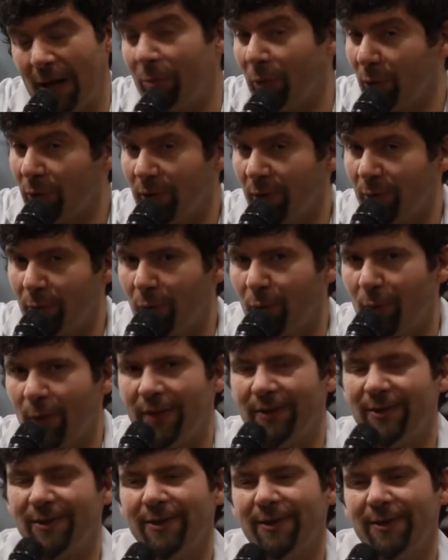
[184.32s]
important pour
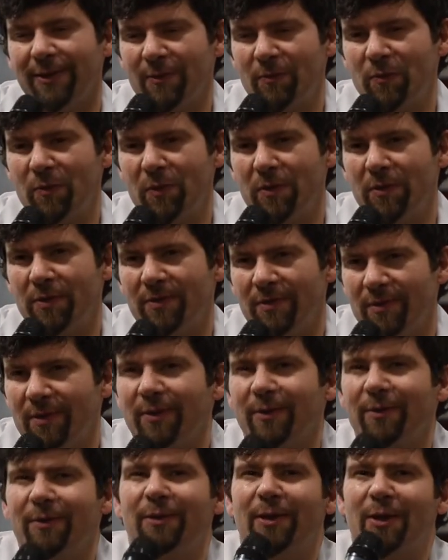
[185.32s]
moi de,
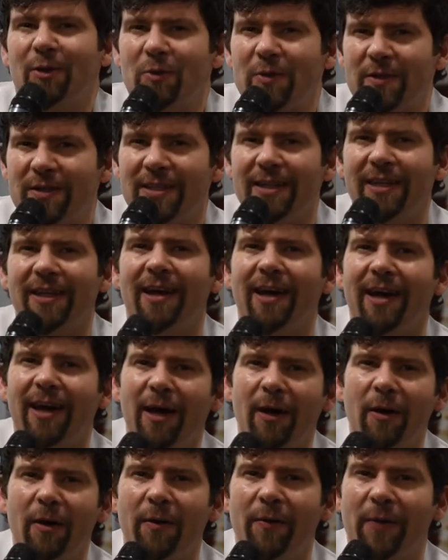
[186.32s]
réussir
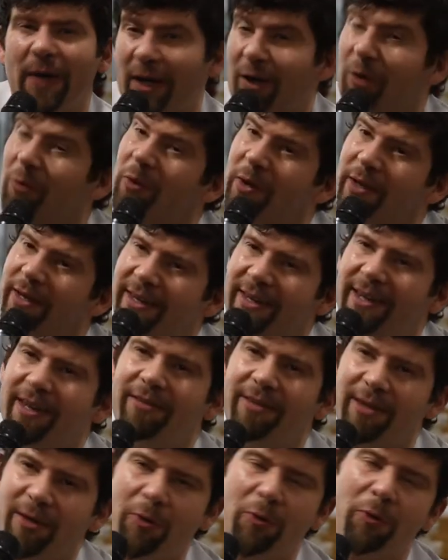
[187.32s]
à, communiquer
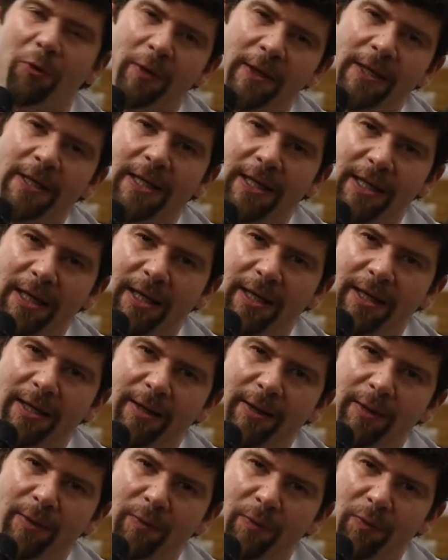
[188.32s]
avec eux
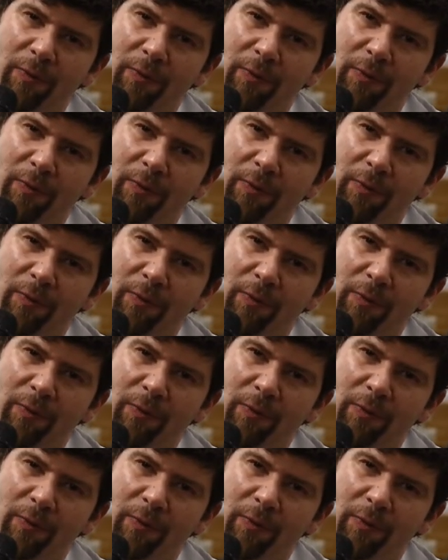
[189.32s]
euh,